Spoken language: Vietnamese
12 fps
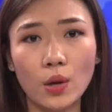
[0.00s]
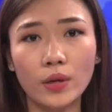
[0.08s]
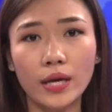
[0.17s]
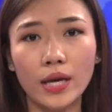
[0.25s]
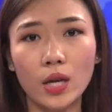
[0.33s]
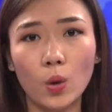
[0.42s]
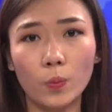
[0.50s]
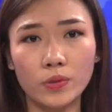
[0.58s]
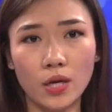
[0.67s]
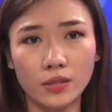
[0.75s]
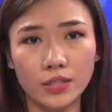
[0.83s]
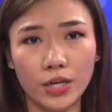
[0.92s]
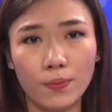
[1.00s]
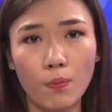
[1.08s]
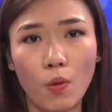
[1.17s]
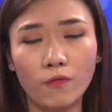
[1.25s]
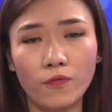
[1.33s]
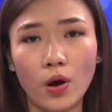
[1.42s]
khi lục nhận chìm
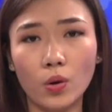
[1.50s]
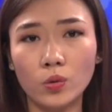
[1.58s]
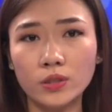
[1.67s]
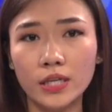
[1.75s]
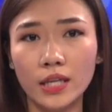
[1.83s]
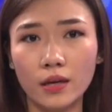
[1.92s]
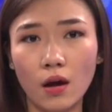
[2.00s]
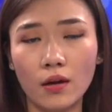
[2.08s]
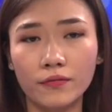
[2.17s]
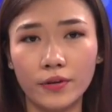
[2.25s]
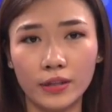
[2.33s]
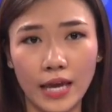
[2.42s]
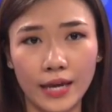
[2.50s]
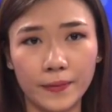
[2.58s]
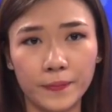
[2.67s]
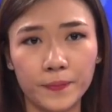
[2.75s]
một phần của Silicon Valley.